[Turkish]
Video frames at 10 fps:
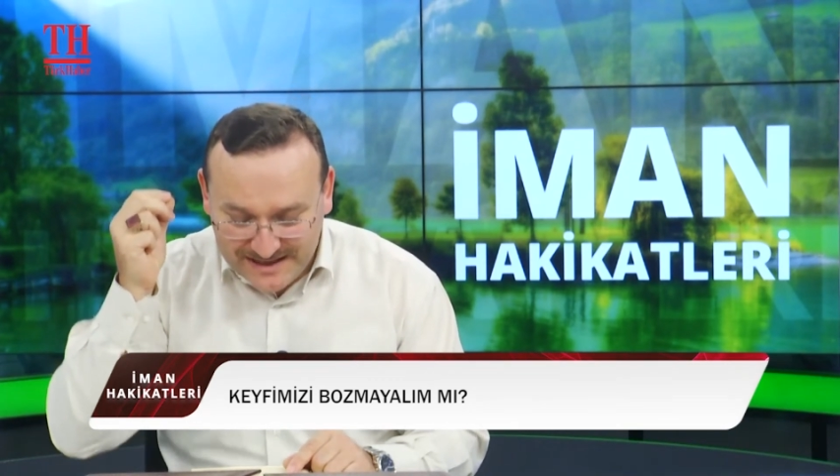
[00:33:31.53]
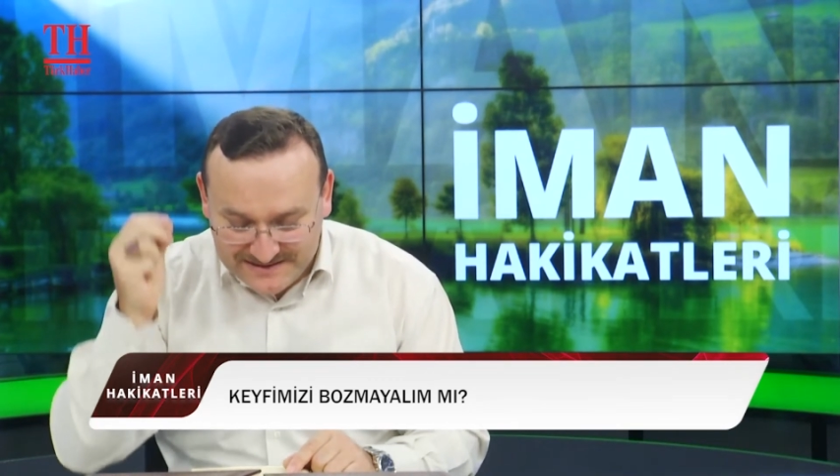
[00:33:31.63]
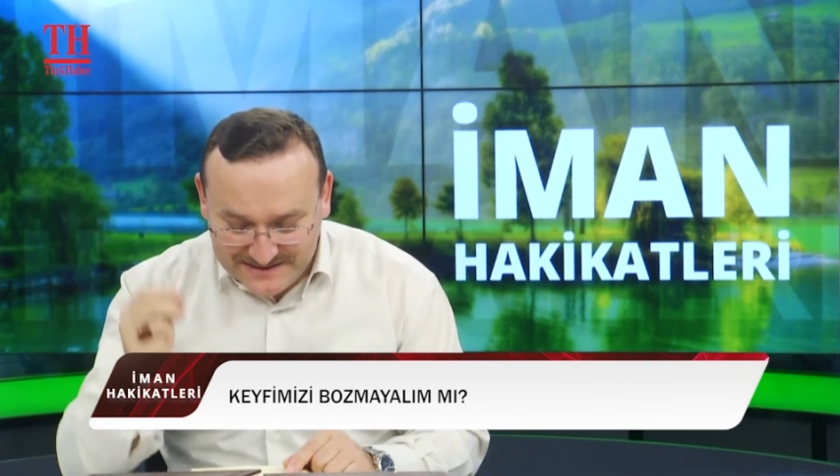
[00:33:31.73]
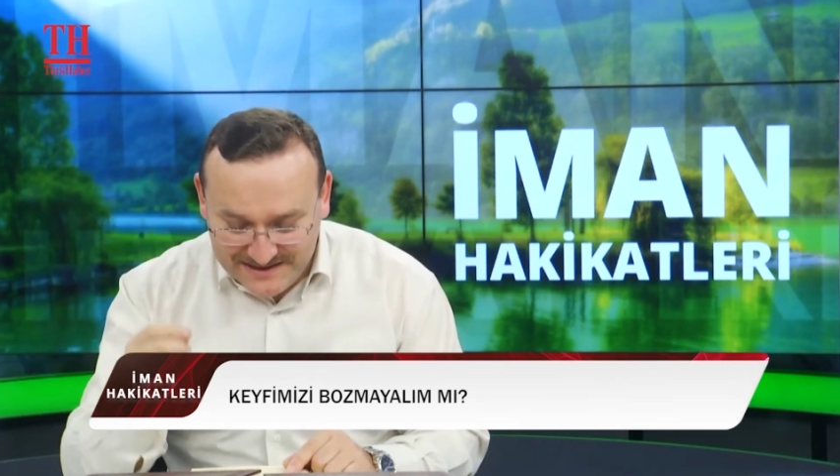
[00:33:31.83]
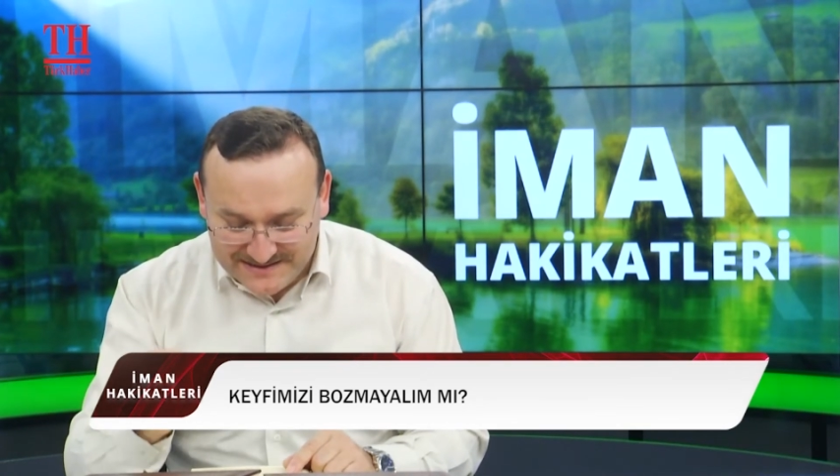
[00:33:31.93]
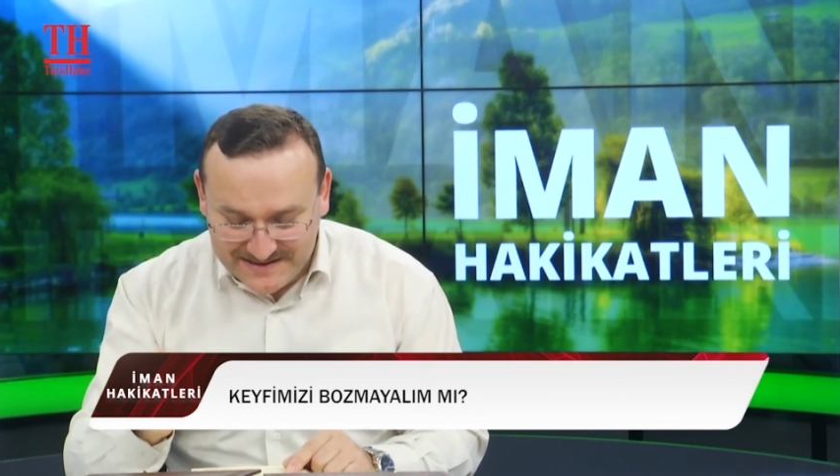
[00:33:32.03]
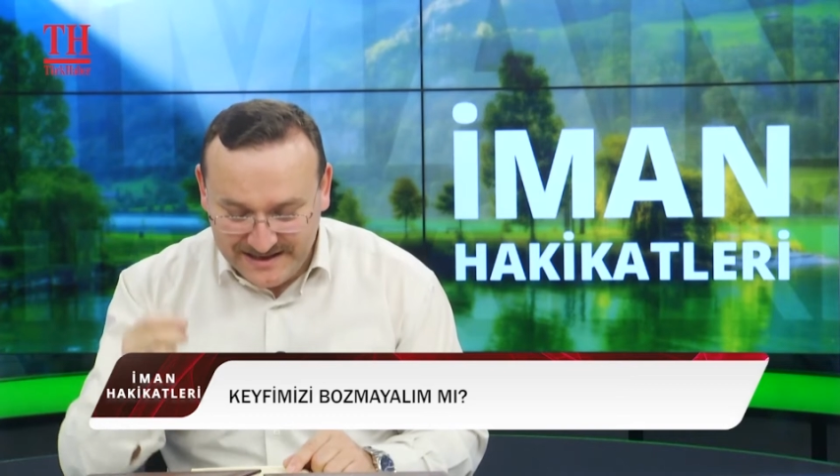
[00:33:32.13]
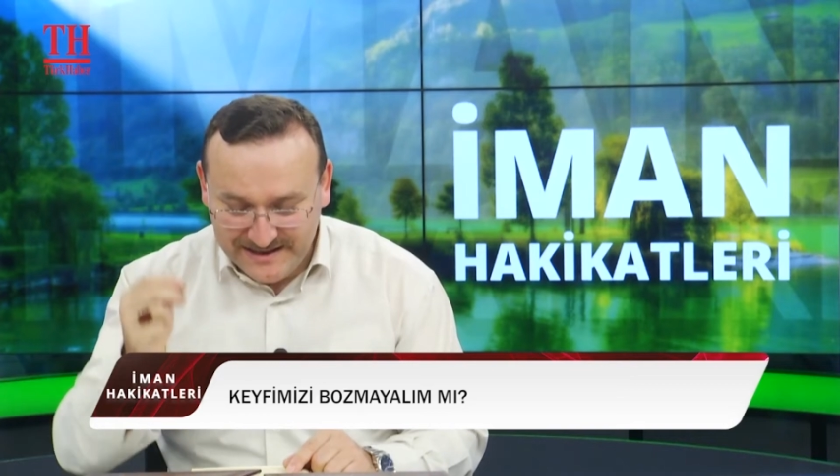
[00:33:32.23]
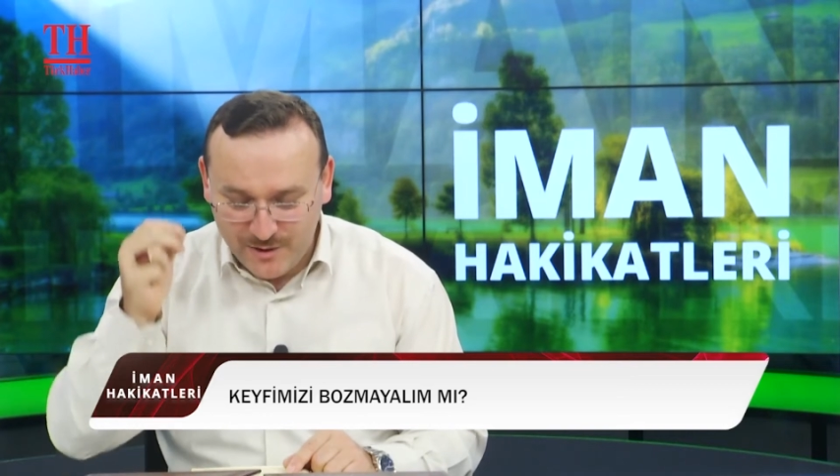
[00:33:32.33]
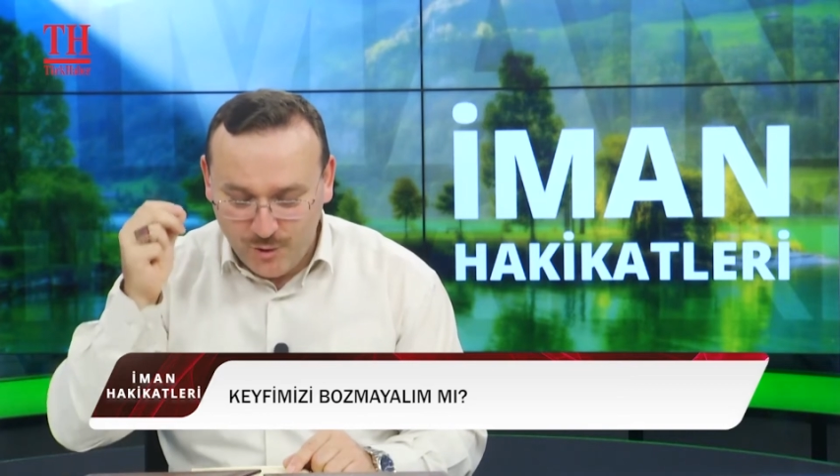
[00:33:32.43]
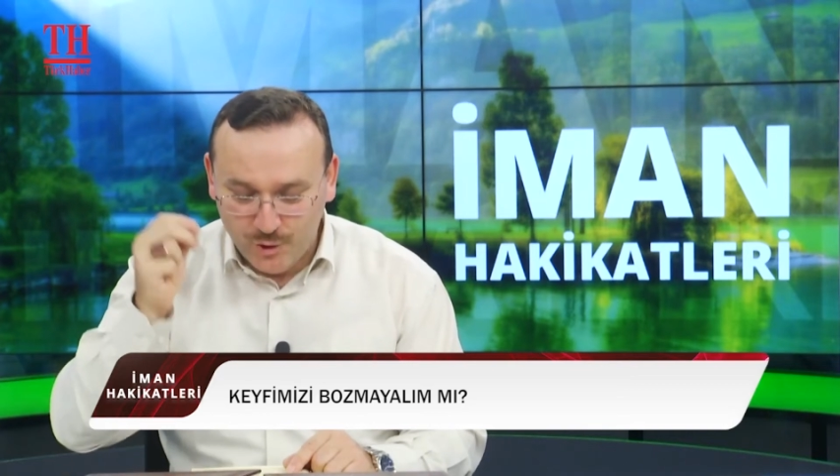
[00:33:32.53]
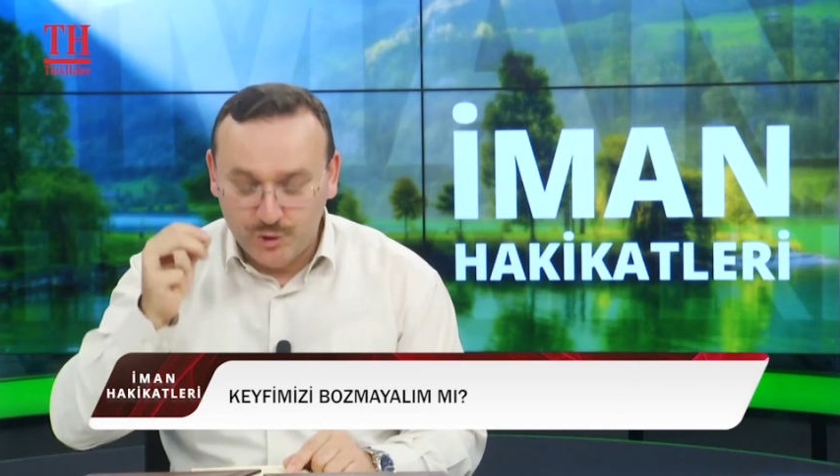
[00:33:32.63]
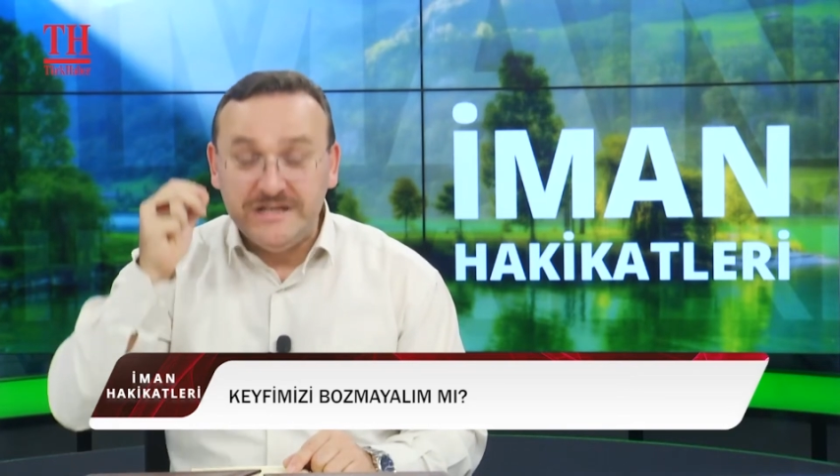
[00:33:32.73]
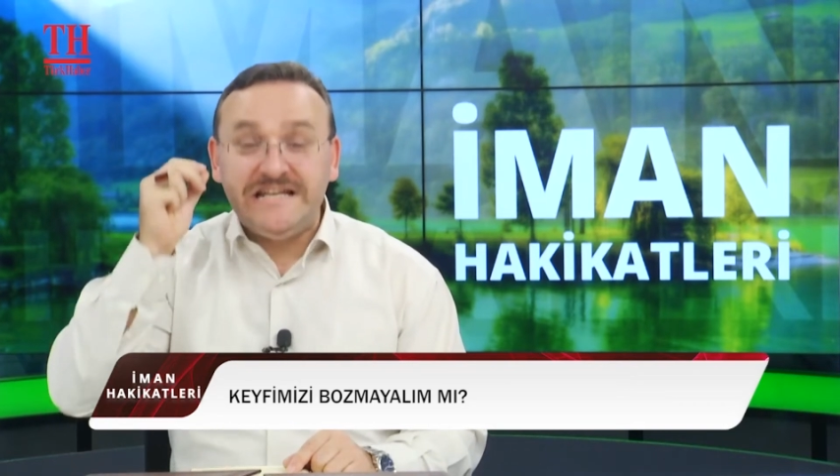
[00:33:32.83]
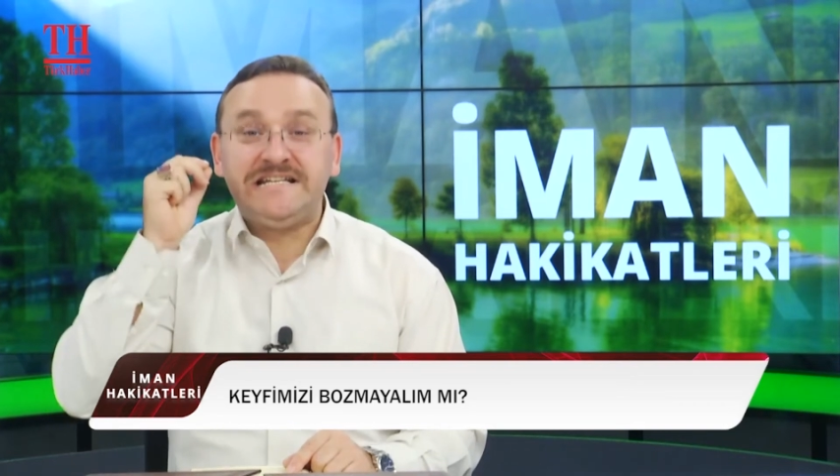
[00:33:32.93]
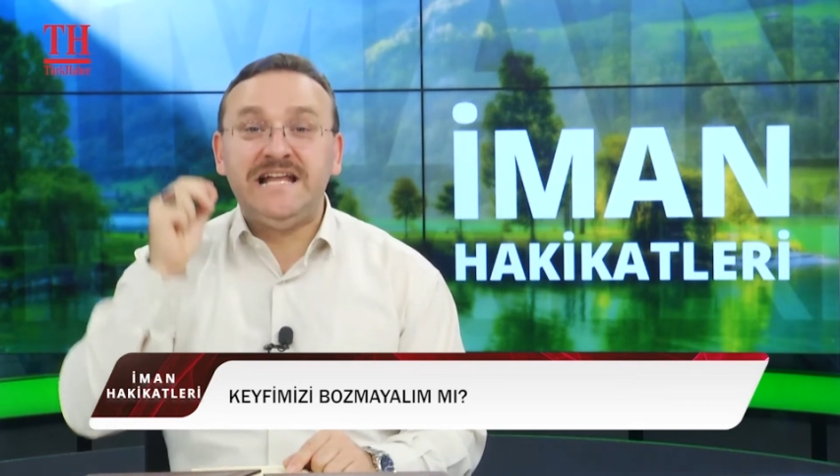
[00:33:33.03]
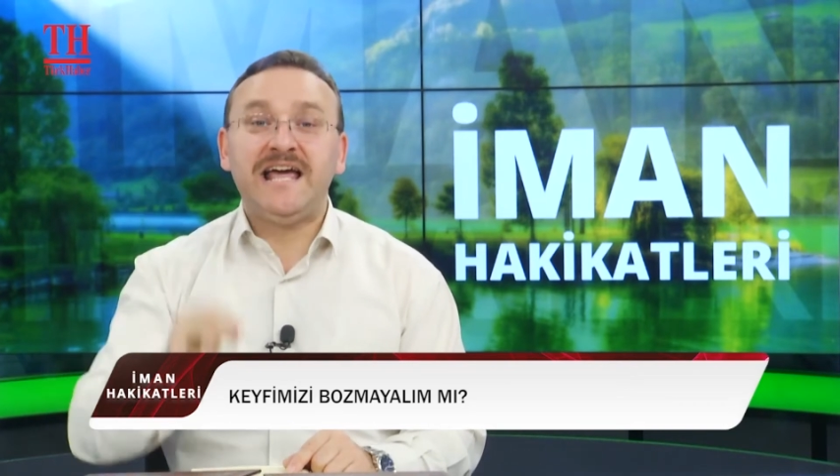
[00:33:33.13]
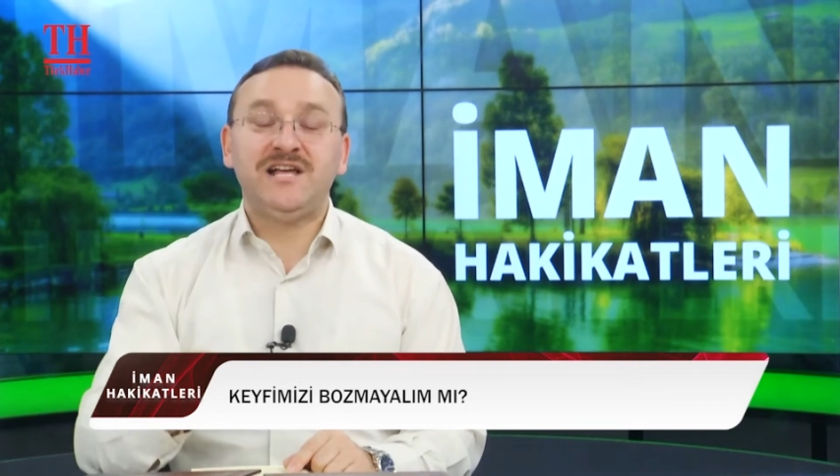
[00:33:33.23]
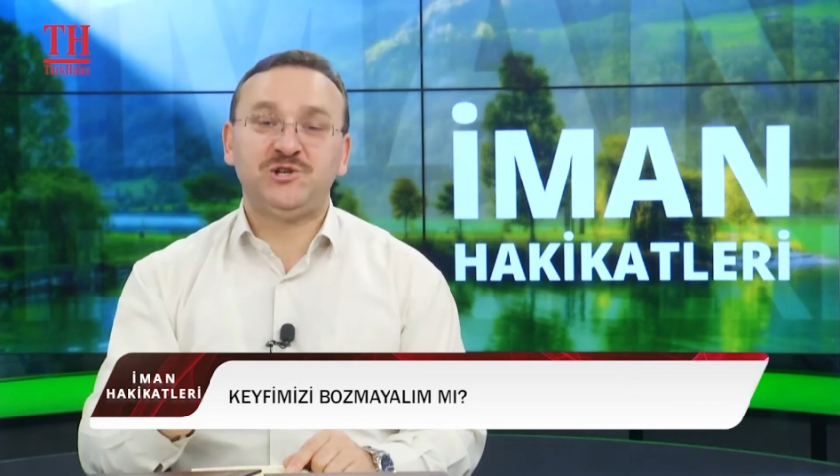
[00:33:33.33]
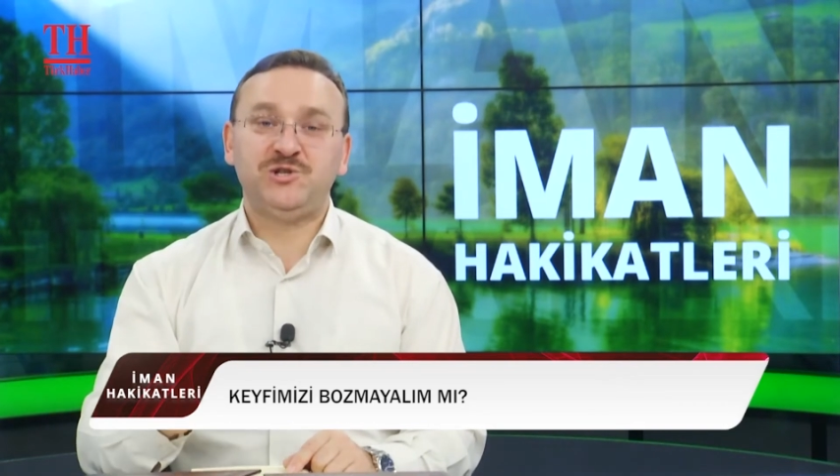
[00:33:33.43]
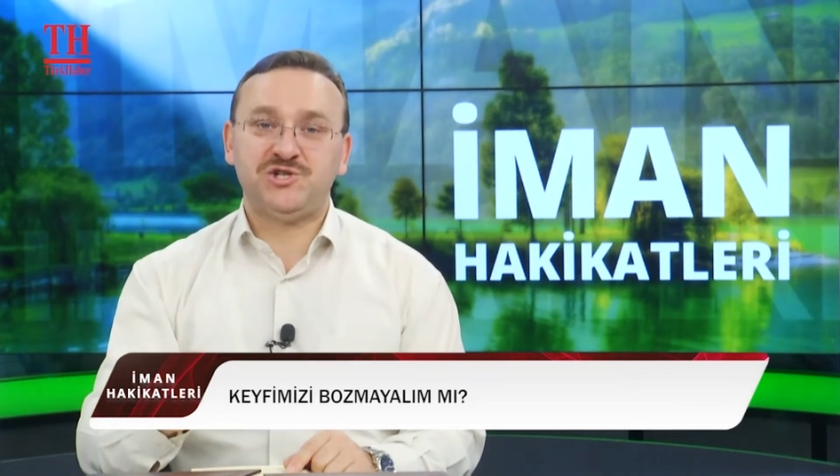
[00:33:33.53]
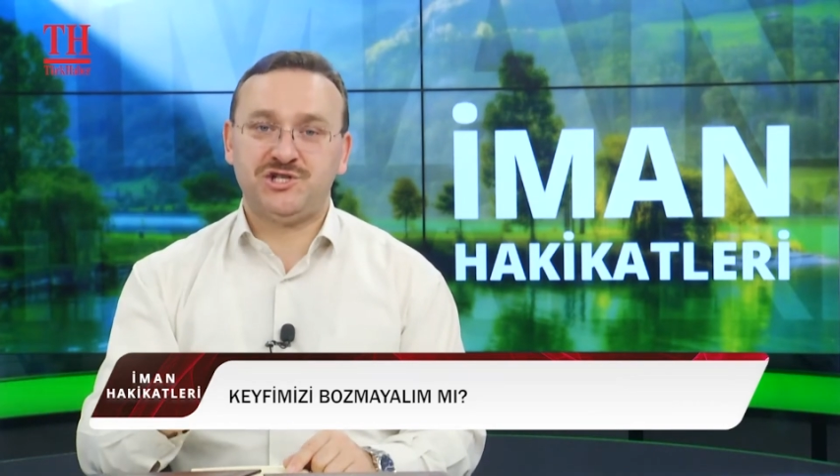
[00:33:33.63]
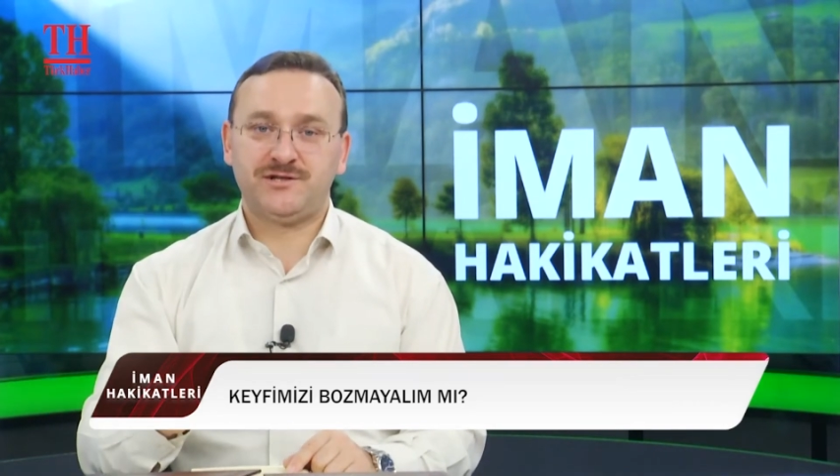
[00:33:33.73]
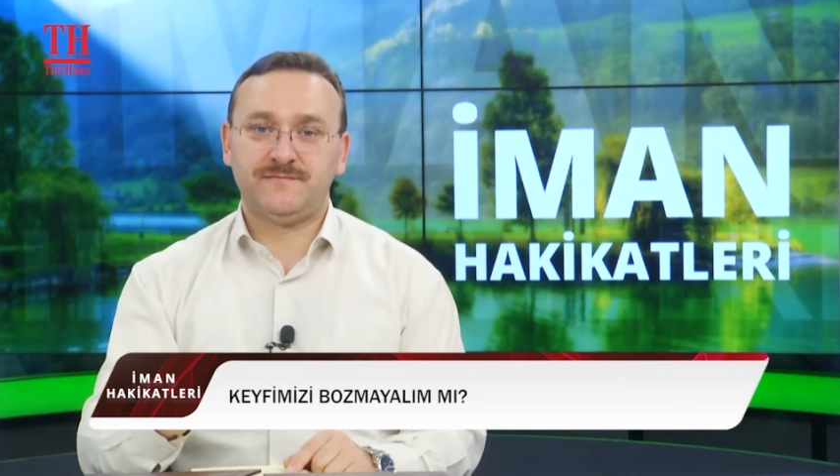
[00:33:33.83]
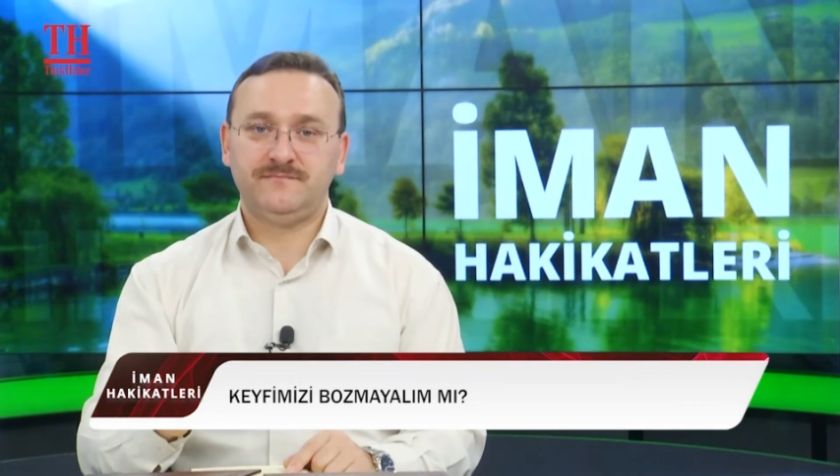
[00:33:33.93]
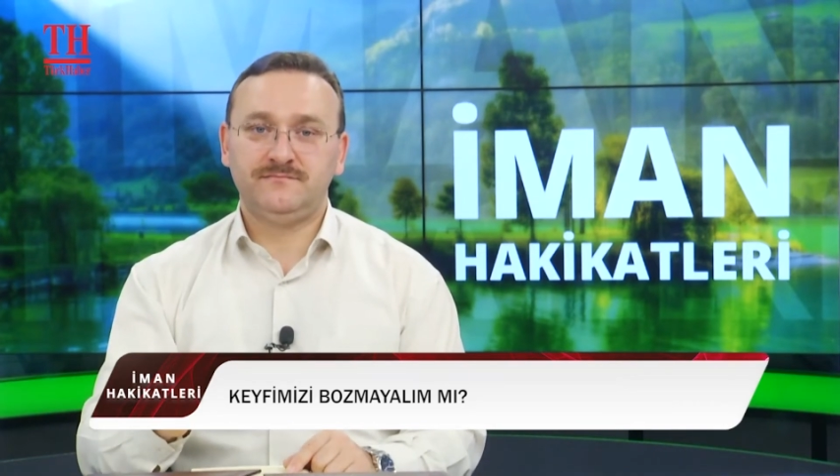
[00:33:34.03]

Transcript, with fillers: desise ile onu iknaya çalışır.